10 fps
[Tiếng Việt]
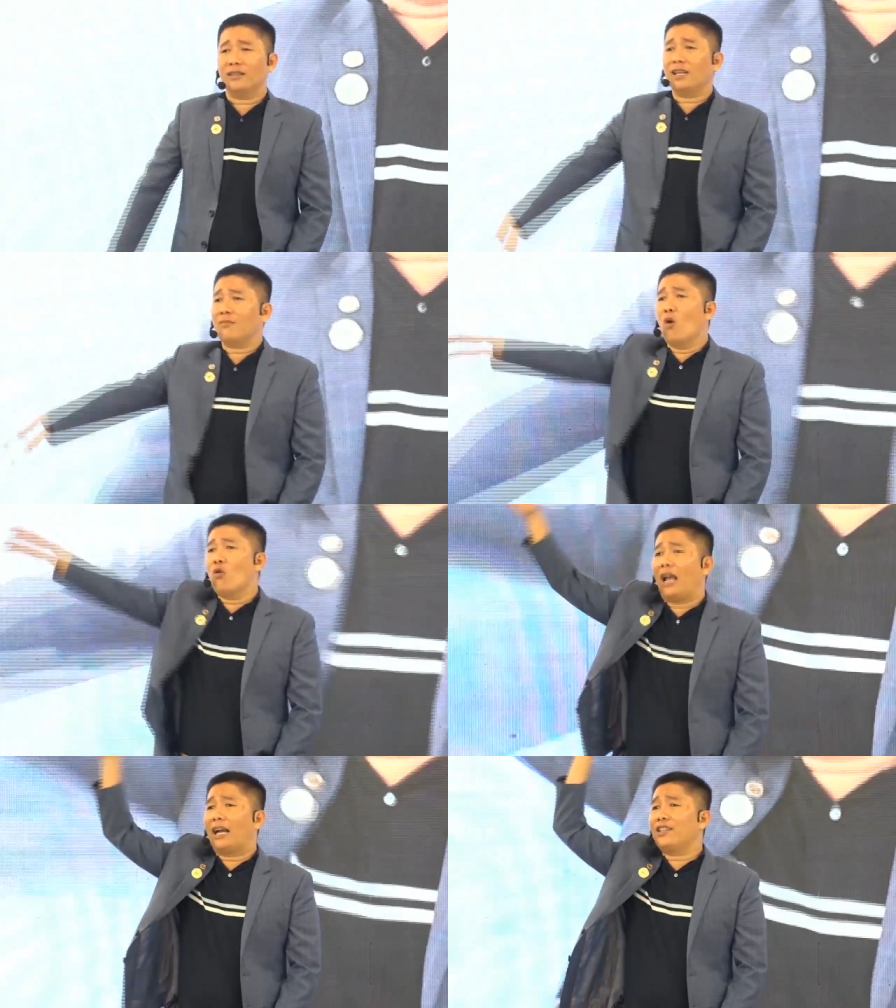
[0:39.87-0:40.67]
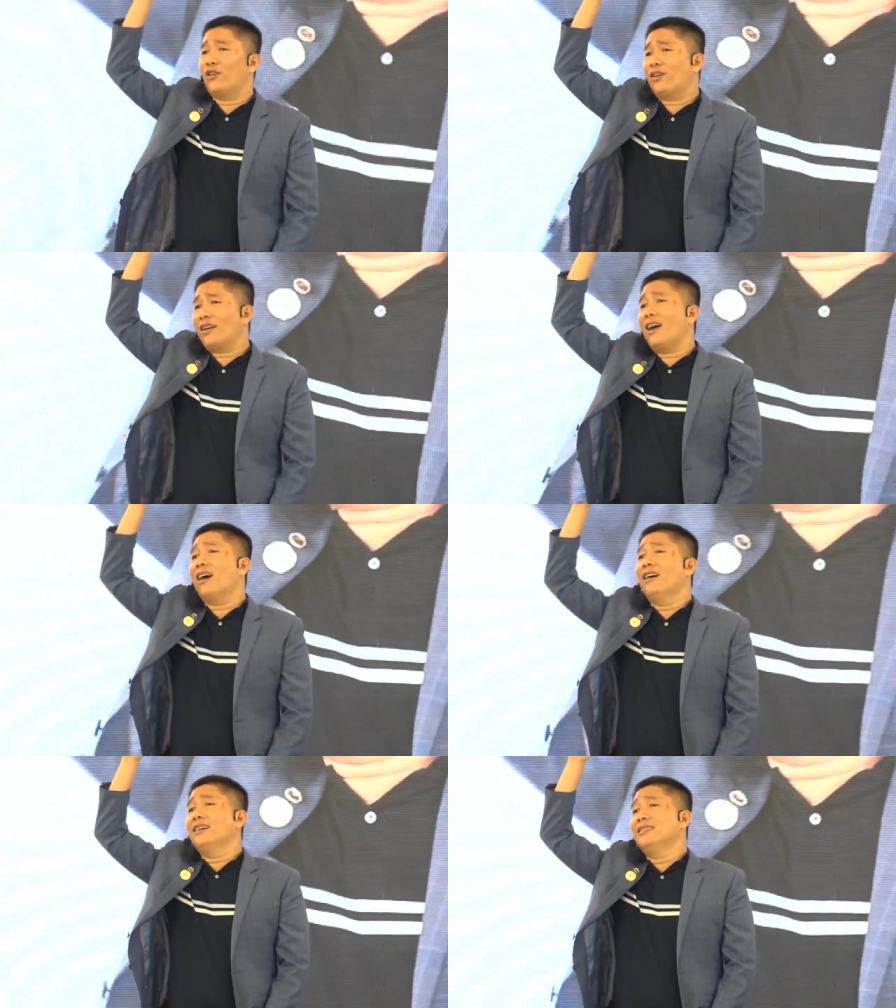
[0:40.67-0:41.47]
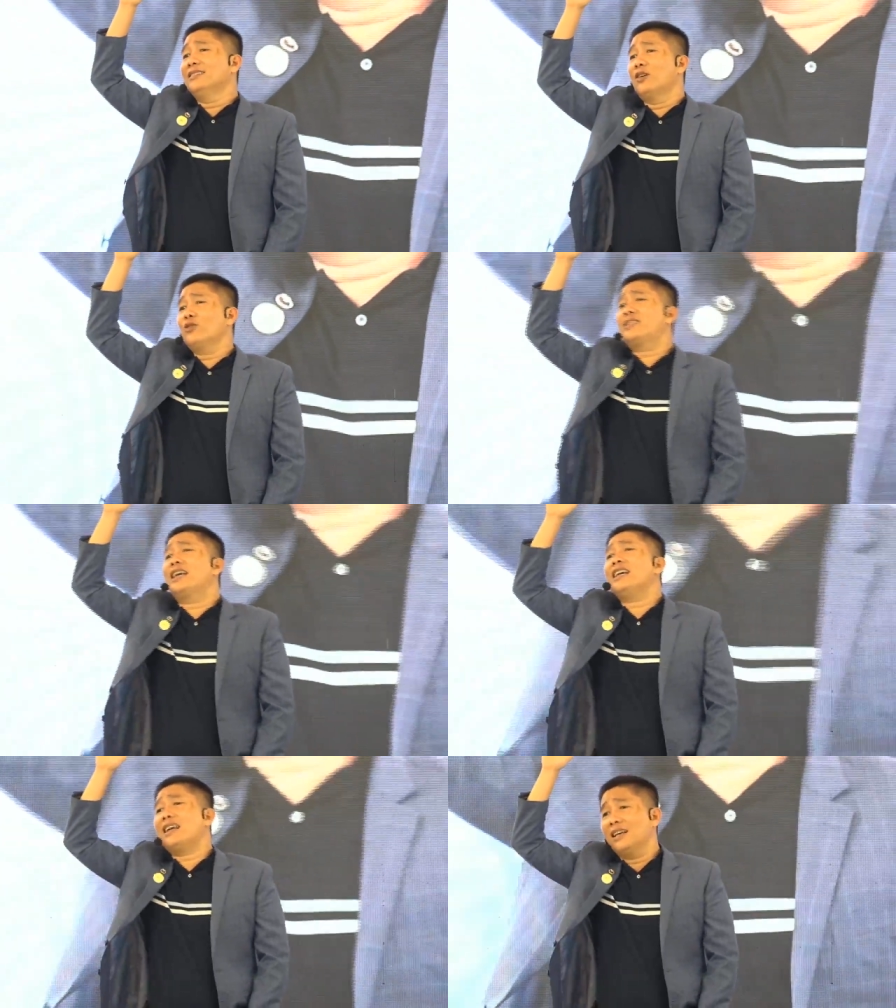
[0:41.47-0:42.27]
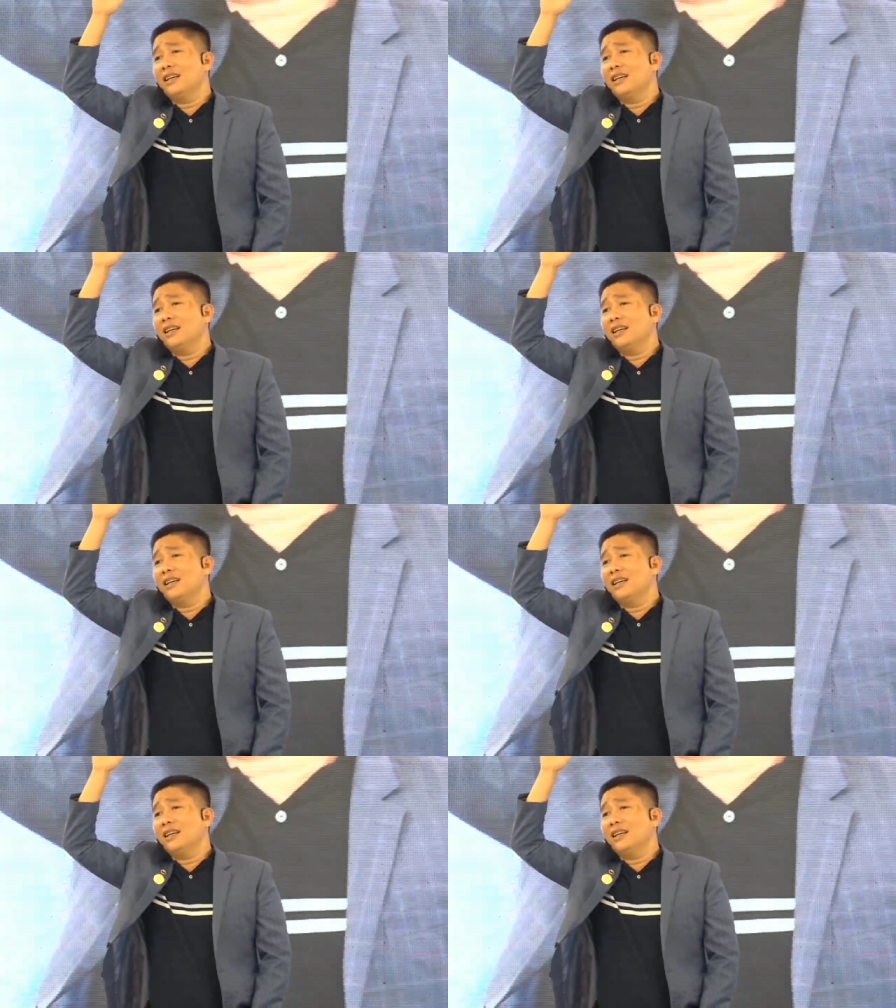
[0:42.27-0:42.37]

thích bu lại cái chỗ đó đó hối xí ấy.